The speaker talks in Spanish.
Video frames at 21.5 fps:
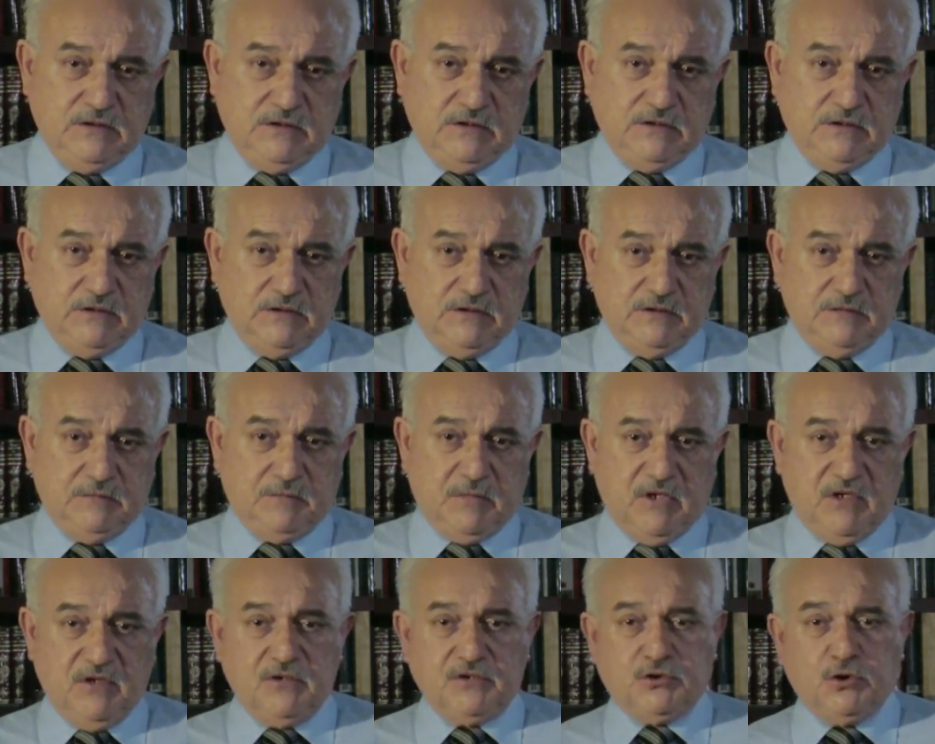
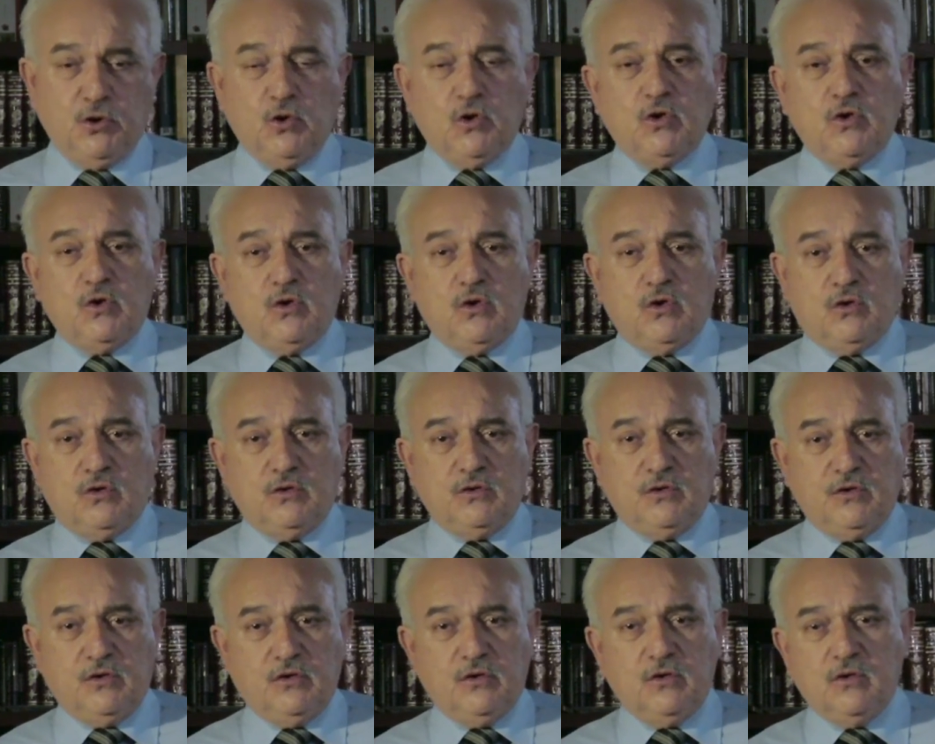pero
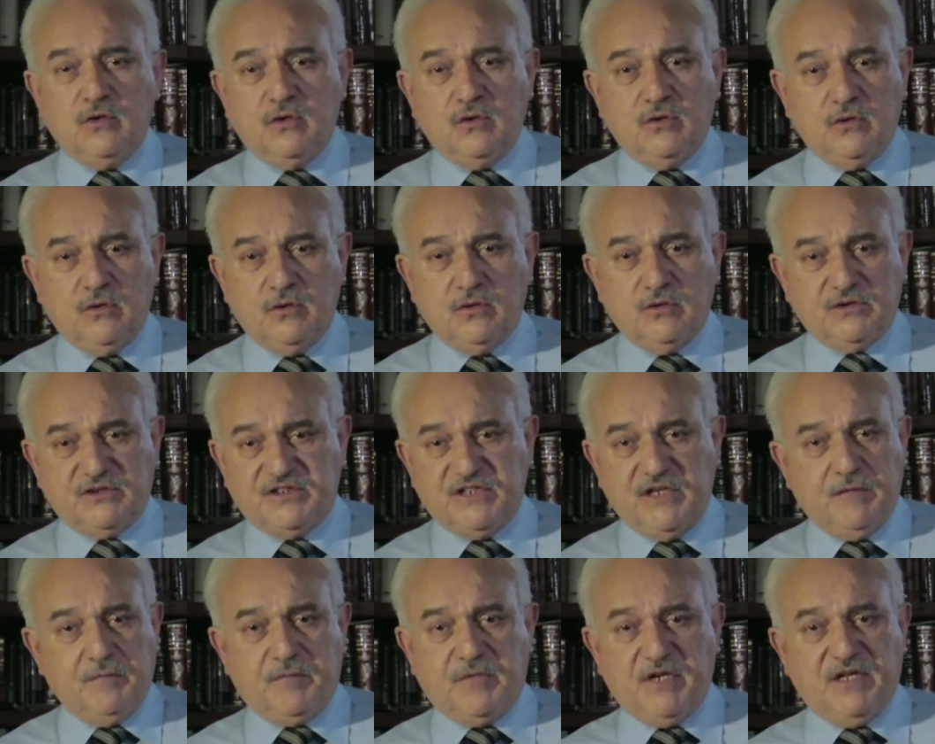eso no
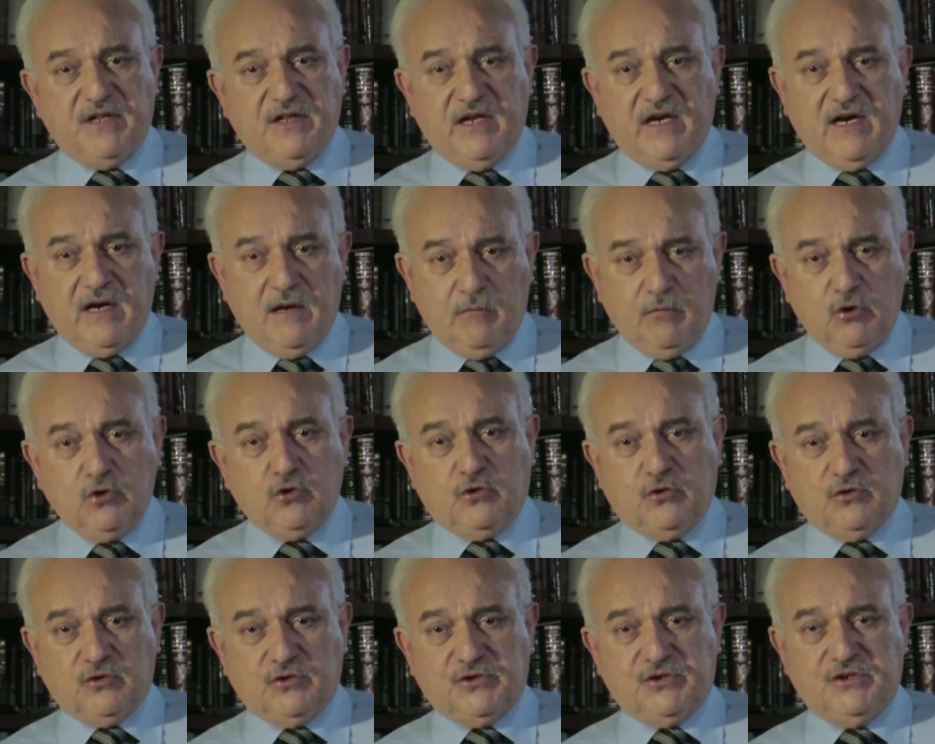siempre deja
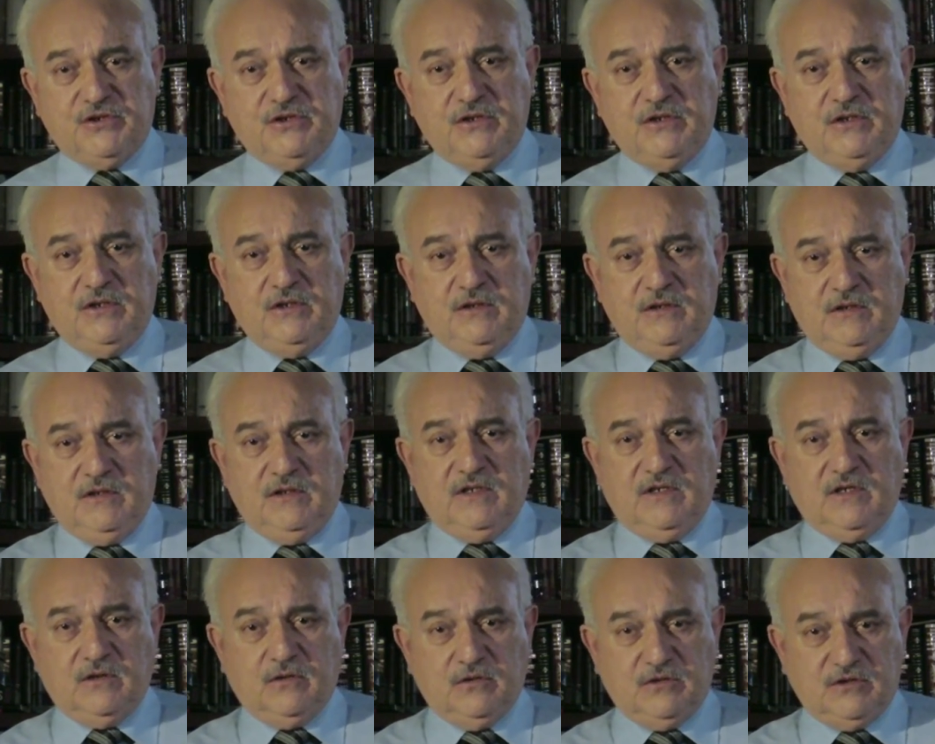votos.
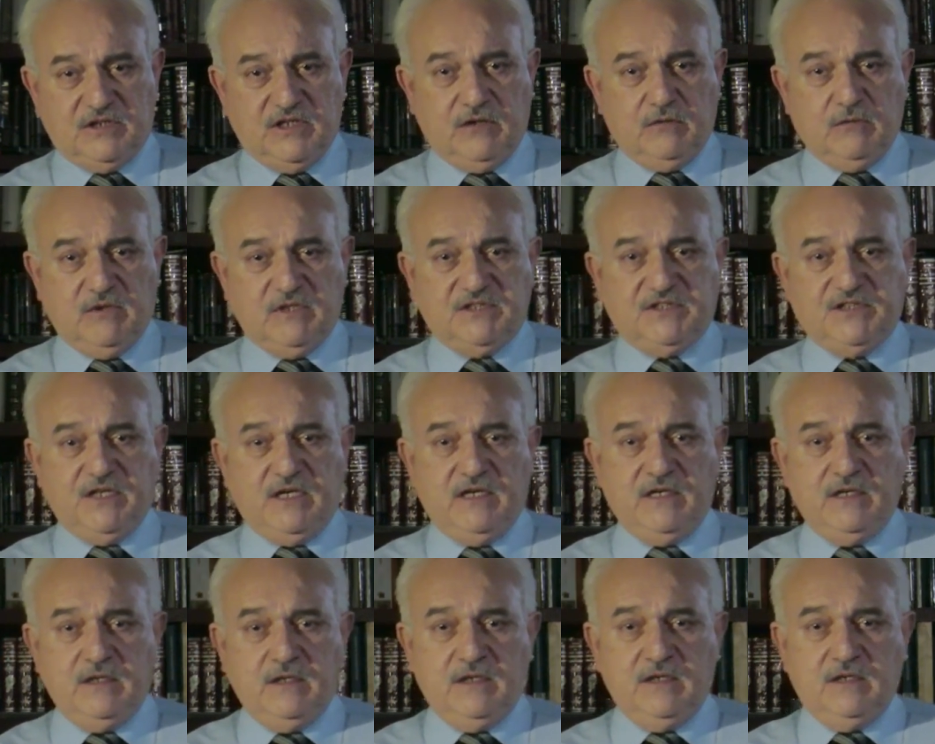En
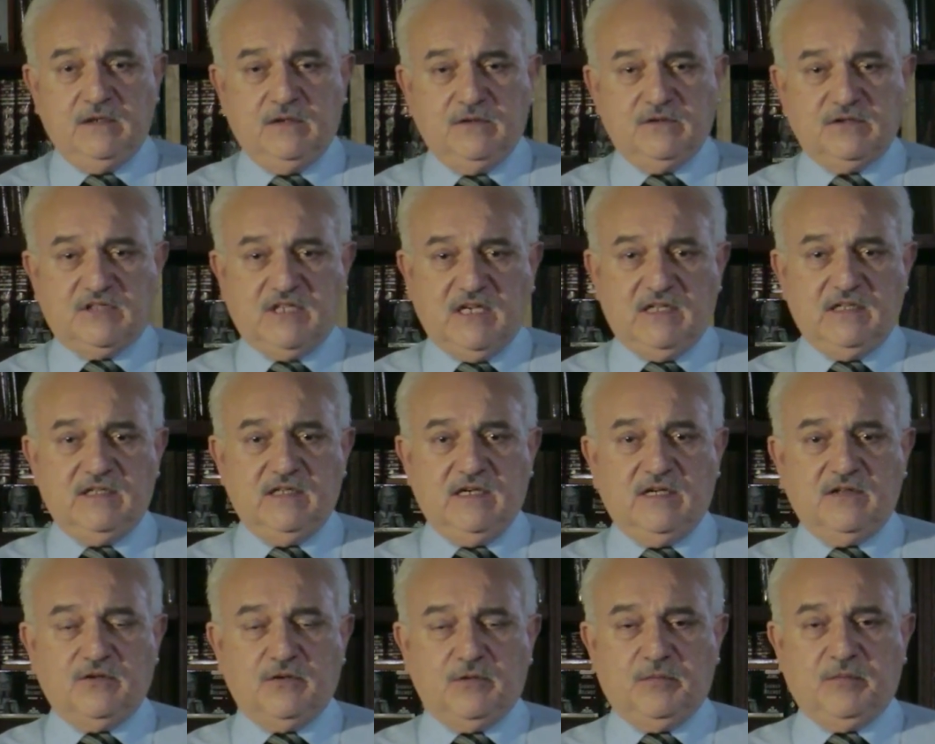consecuencia, los
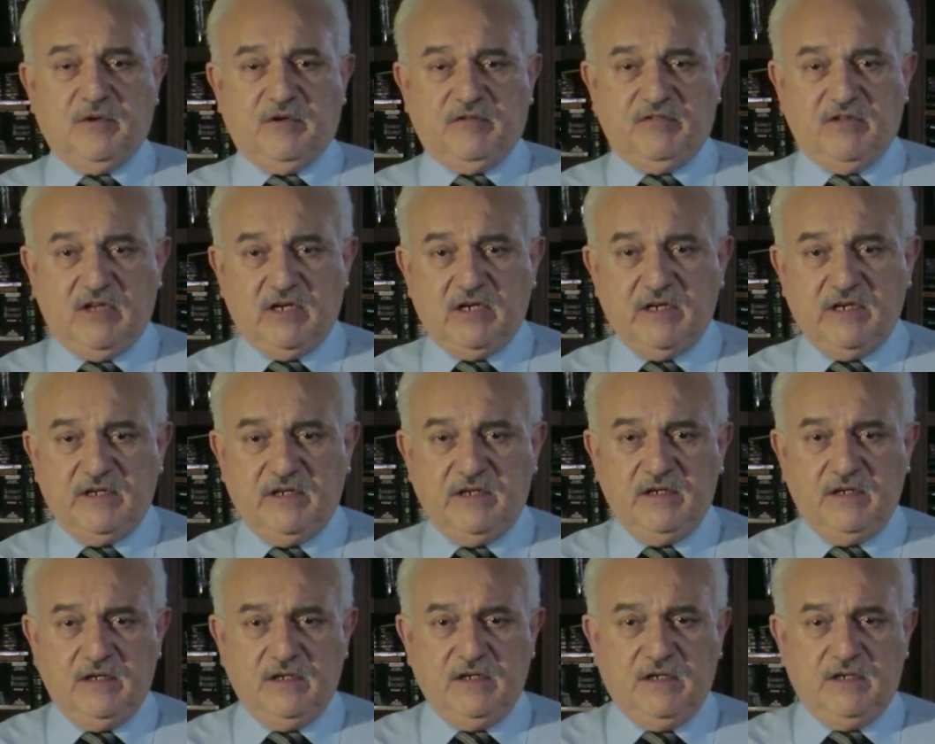candidatos
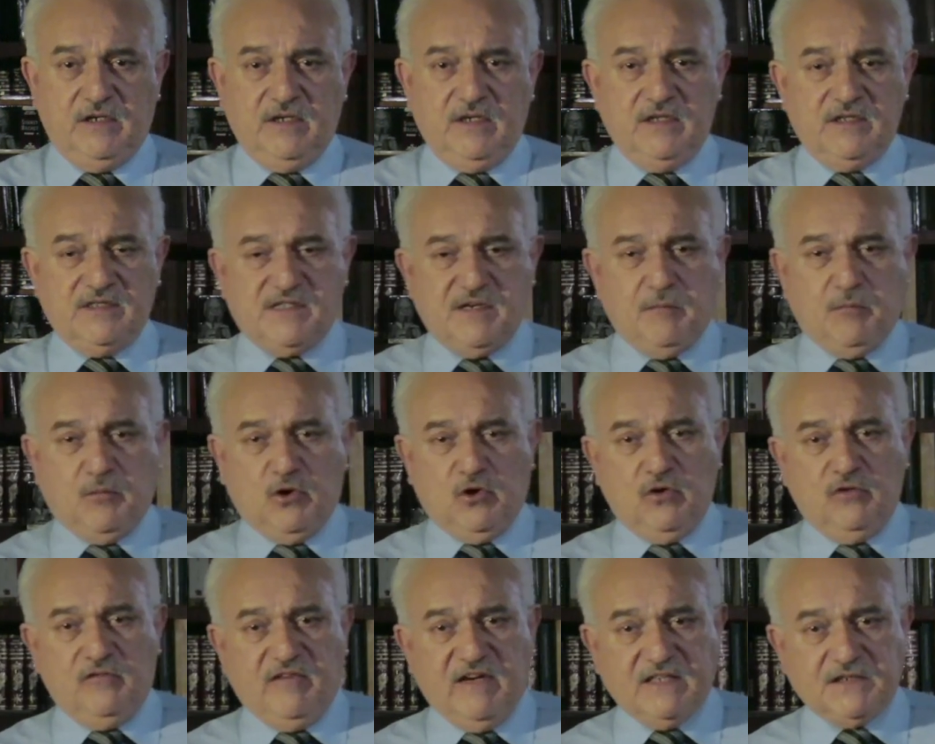prefieren irse
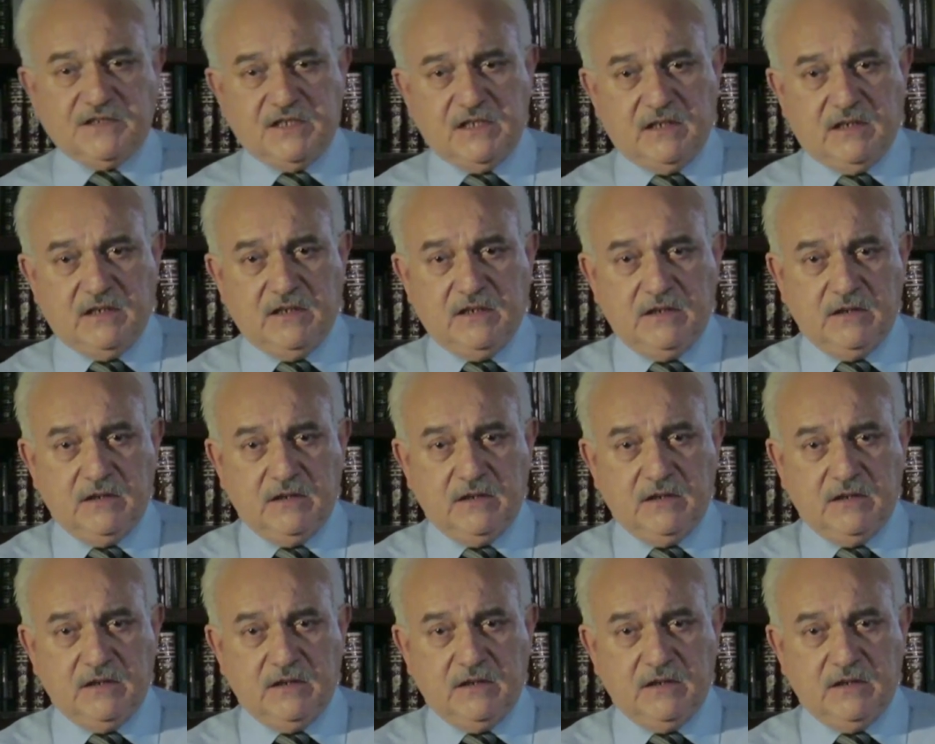por lo fácil,